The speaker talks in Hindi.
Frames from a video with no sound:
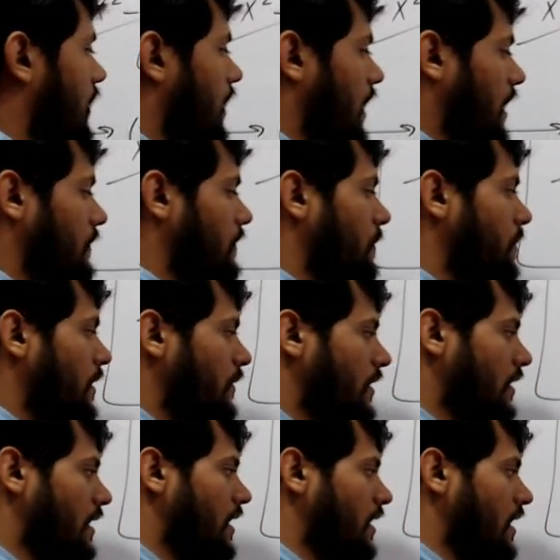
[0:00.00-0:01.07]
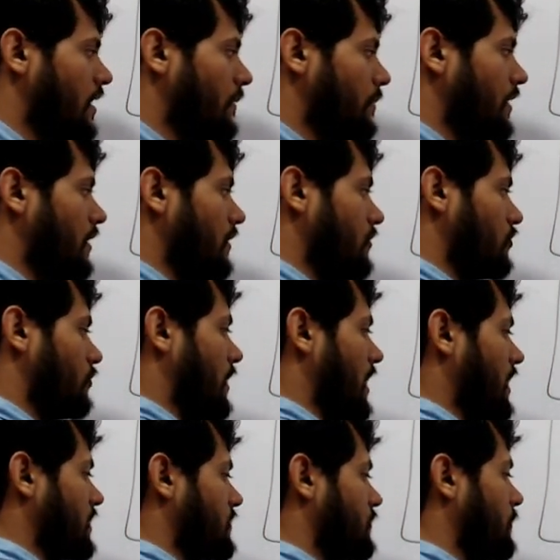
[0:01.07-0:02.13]
इवन पावर कहां कहां पे है तो
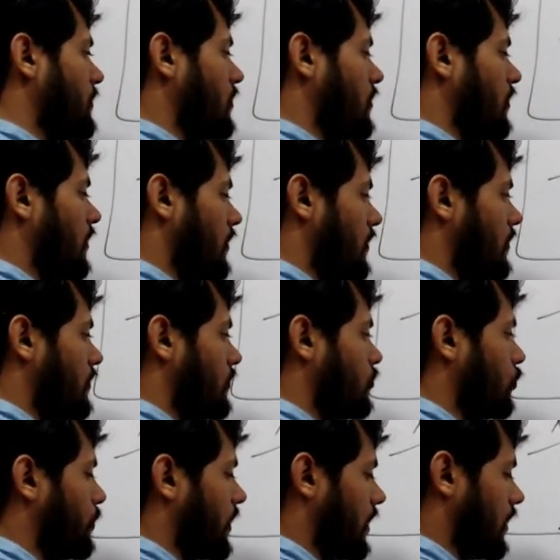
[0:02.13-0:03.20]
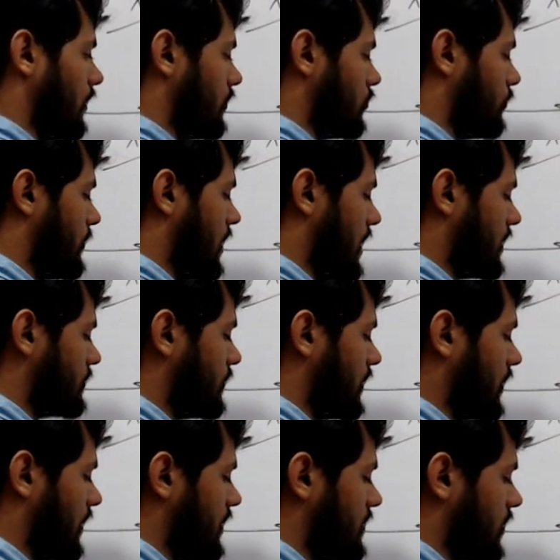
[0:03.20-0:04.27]
माइनस वन पर और टू पर तो माइनस वन के
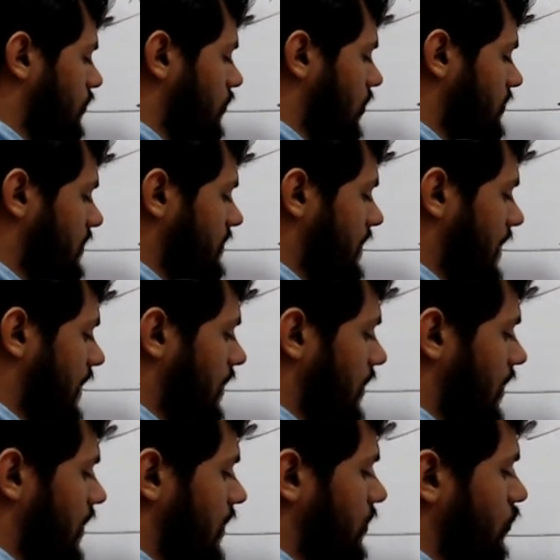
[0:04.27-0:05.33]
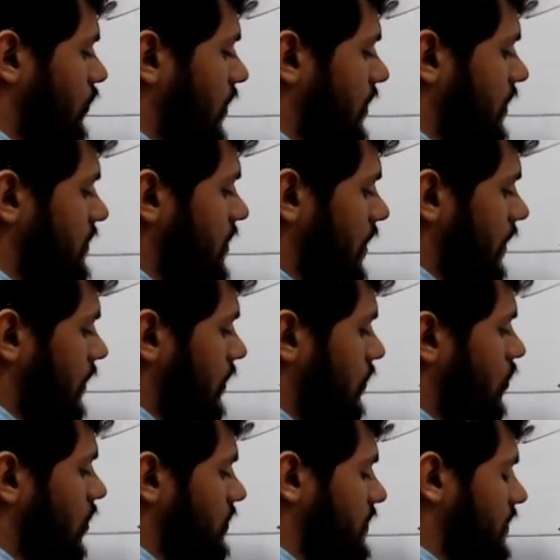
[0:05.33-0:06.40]
नीचे क्रॉस का साइन एंड टू के नीचे
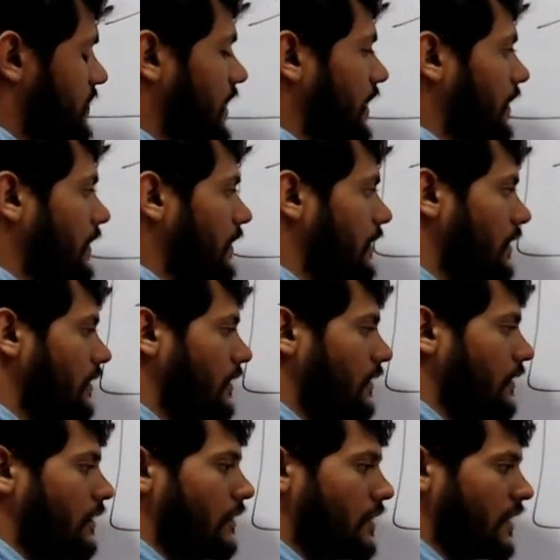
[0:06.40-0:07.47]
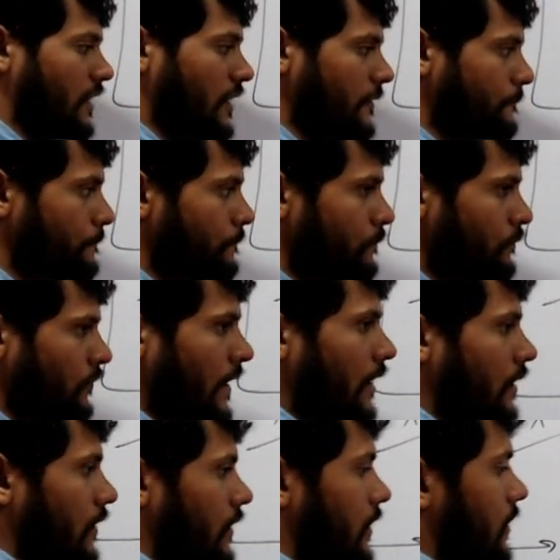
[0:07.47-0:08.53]
क्रॉस का साइन ठीक है
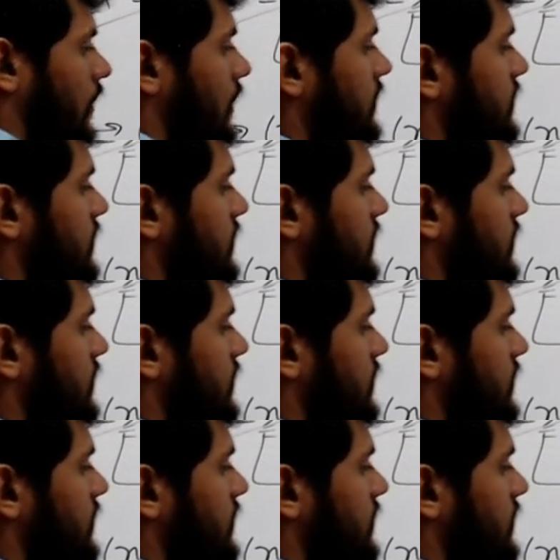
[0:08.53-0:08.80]
इसके